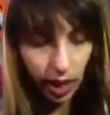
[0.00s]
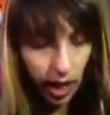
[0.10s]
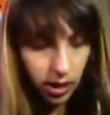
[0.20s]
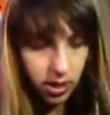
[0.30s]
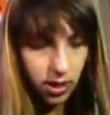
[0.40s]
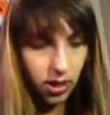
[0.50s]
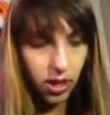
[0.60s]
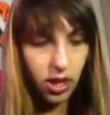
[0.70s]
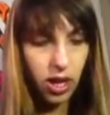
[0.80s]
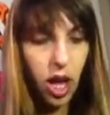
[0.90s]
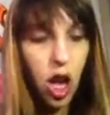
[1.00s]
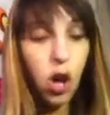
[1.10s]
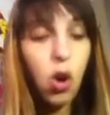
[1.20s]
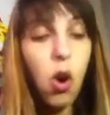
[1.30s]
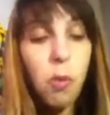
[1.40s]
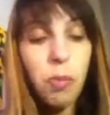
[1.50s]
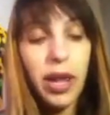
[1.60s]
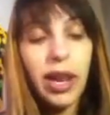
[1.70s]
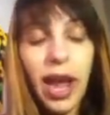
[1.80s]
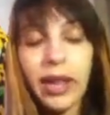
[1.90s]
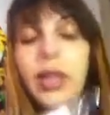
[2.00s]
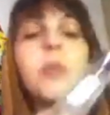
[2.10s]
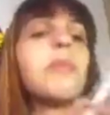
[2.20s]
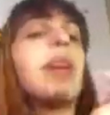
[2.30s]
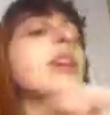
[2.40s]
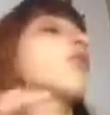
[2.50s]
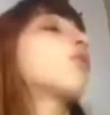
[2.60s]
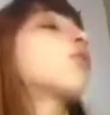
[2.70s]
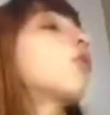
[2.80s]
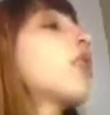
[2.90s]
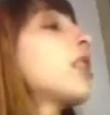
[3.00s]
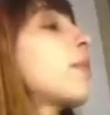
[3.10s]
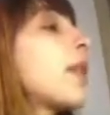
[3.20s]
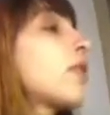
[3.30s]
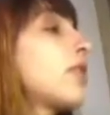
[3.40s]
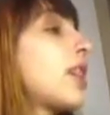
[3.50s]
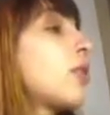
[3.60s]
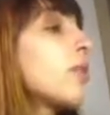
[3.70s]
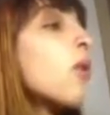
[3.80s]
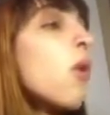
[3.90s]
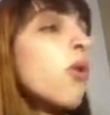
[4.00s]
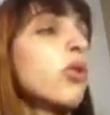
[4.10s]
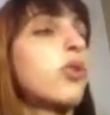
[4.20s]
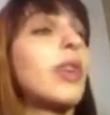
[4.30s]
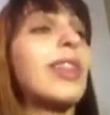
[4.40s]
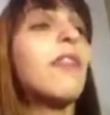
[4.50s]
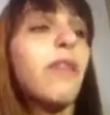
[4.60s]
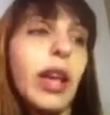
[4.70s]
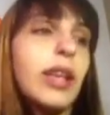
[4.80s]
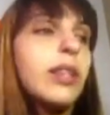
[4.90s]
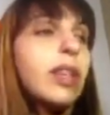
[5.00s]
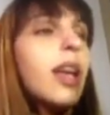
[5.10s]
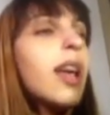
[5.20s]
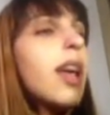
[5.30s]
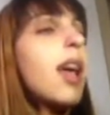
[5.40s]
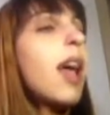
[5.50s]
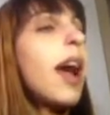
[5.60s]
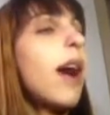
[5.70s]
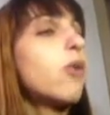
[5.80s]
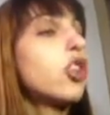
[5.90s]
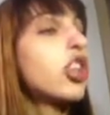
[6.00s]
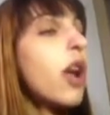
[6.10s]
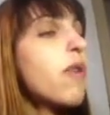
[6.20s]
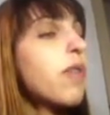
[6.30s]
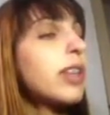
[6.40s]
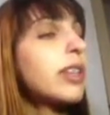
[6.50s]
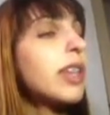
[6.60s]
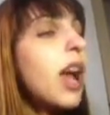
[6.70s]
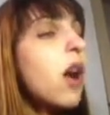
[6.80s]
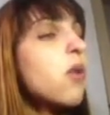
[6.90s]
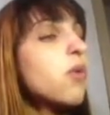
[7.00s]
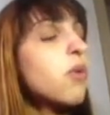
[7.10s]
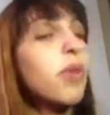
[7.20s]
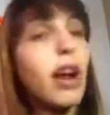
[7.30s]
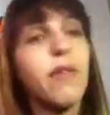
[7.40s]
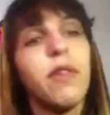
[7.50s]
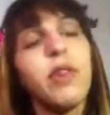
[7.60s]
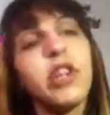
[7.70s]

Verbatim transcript: tá? Comprei lá também, que eu tô doida pra usar no meu rosto, é da Fenza, o gel facial com carvão